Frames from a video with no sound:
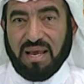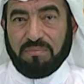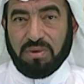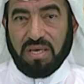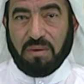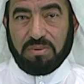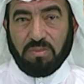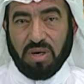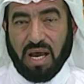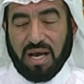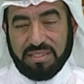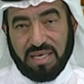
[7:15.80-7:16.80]
لابد
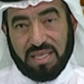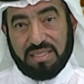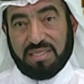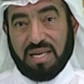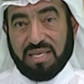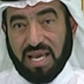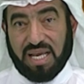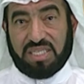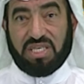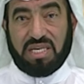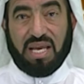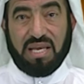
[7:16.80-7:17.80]
مراعاتها تلك
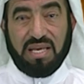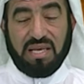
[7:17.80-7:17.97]
خشنه